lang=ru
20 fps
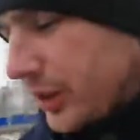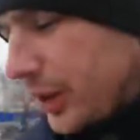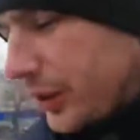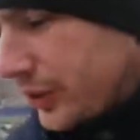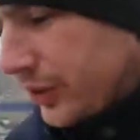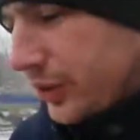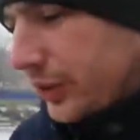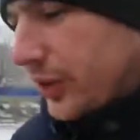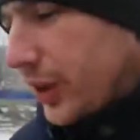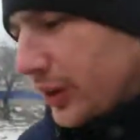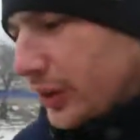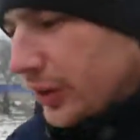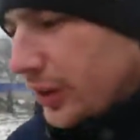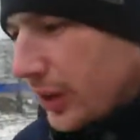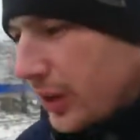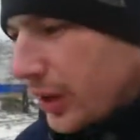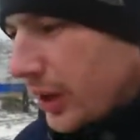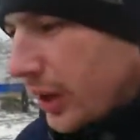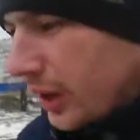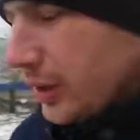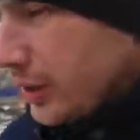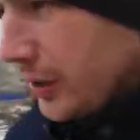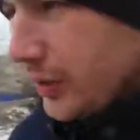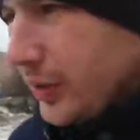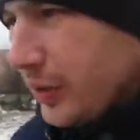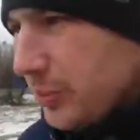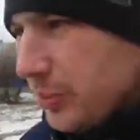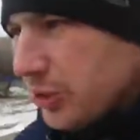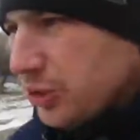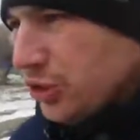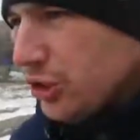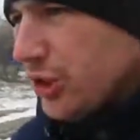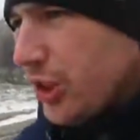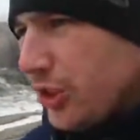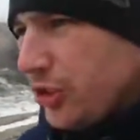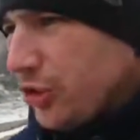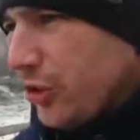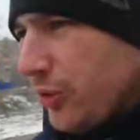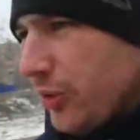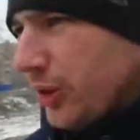Есть, кстати, такая, есть эта
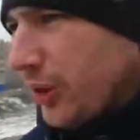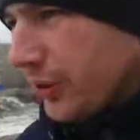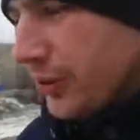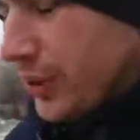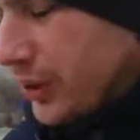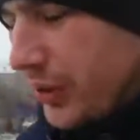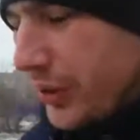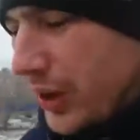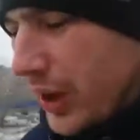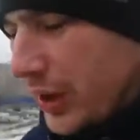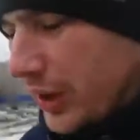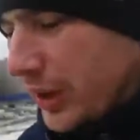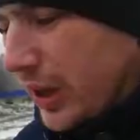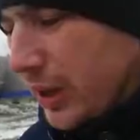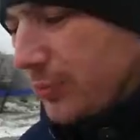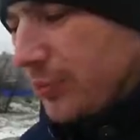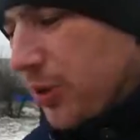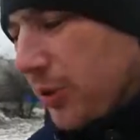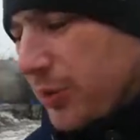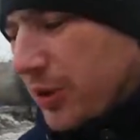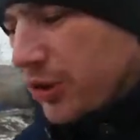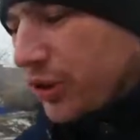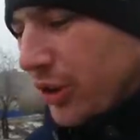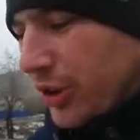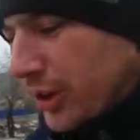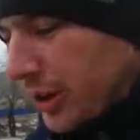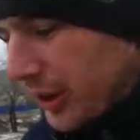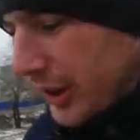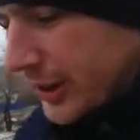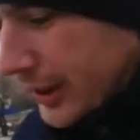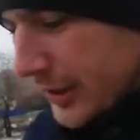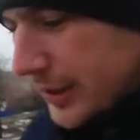машина еще видел, социальная помощь, они